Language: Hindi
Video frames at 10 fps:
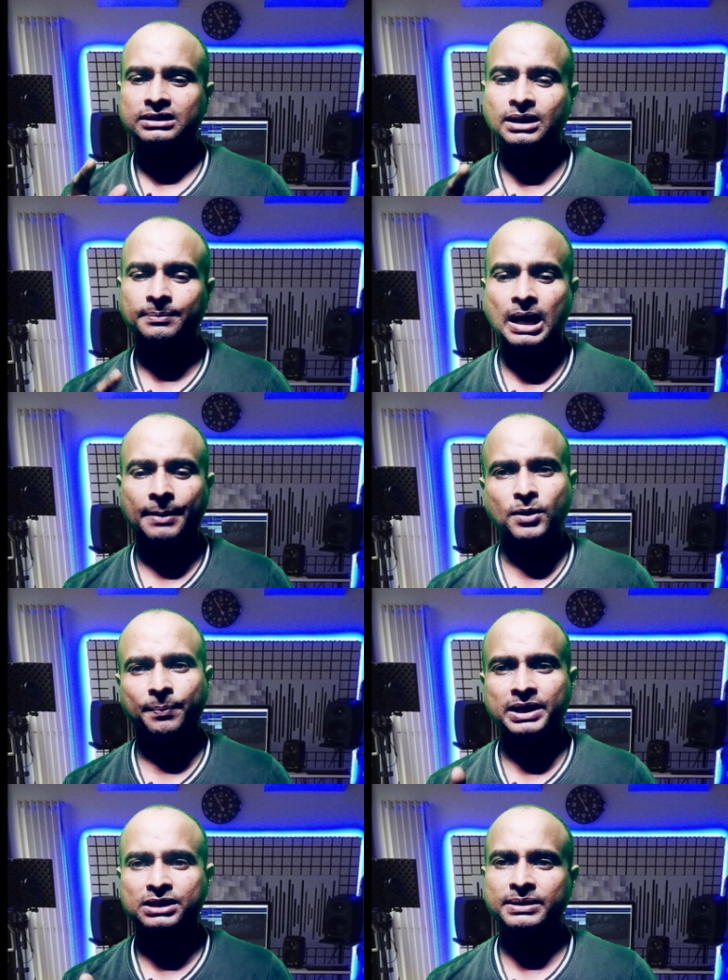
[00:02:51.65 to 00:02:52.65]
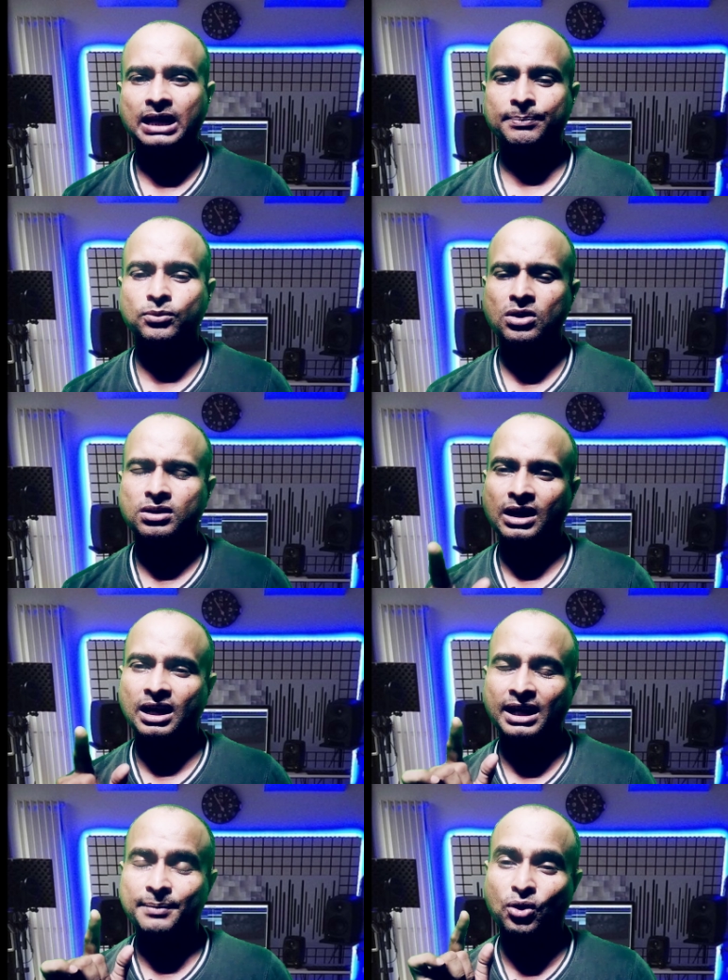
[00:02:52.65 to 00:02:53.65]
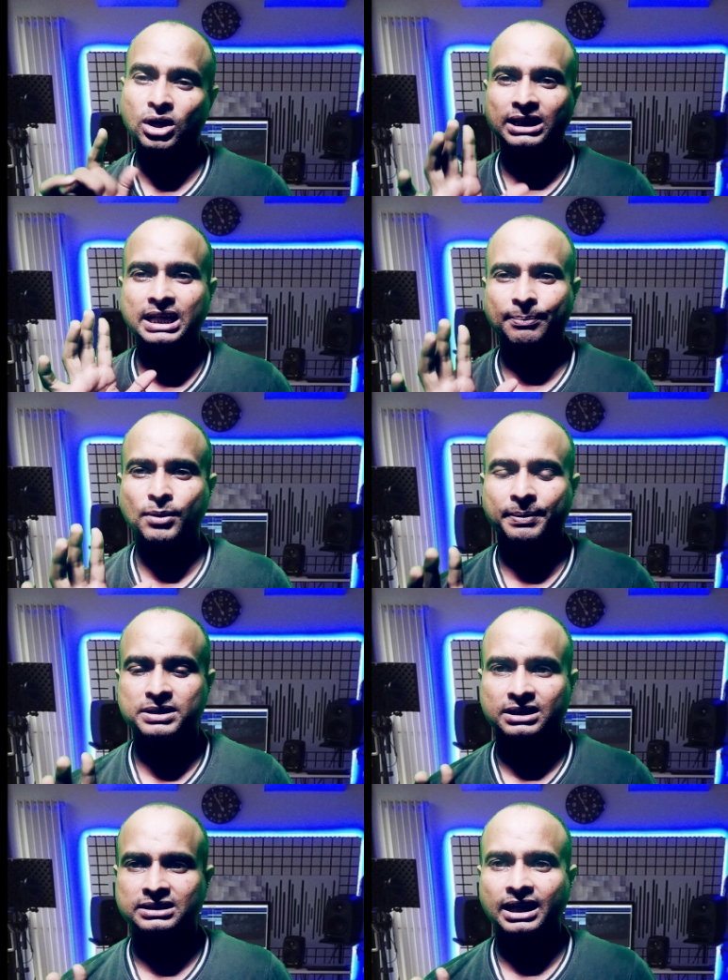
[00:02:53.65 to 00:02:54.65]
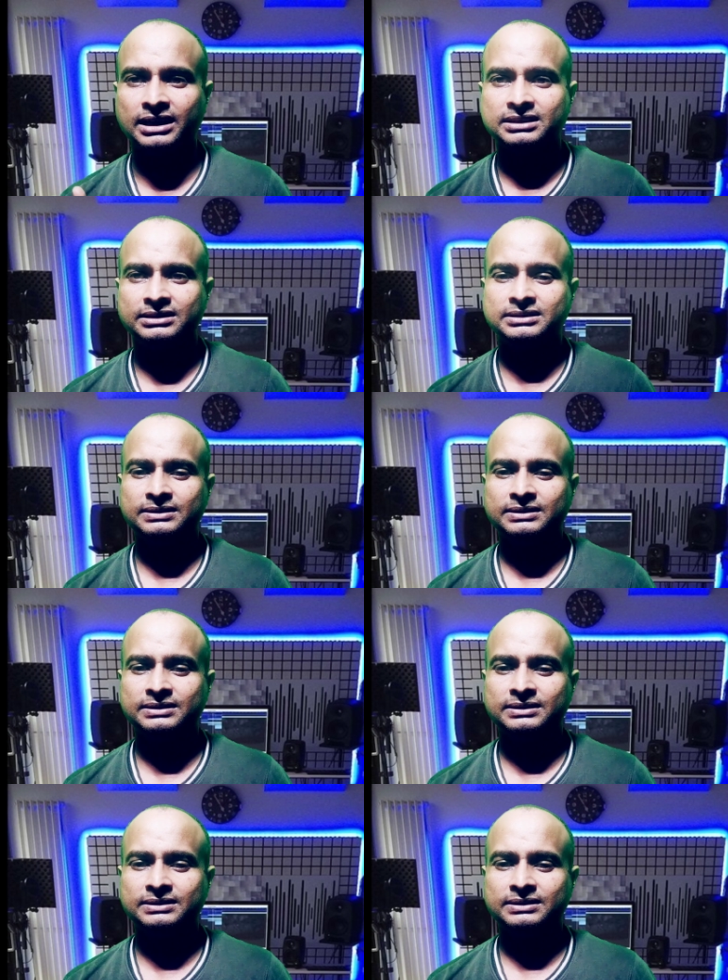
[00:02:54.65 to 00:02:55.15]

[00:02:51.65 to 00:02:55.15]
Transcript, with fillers: तब आपको पनिशमेंट आपको करना भुगतना ही आपको पड़ सकता है